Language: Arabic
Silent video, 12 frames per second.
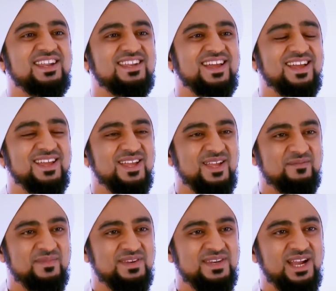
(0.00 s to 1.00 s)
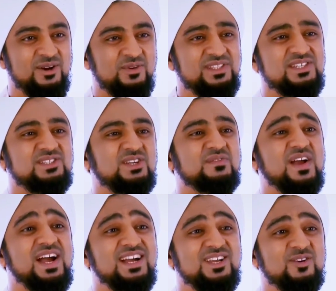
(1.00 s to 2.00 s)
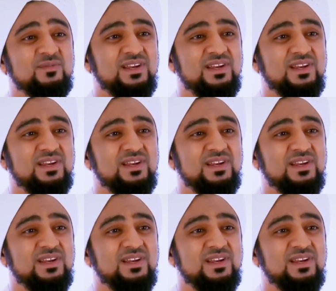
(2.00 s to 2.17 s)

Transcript: الله من دعوه الشفاعه يوم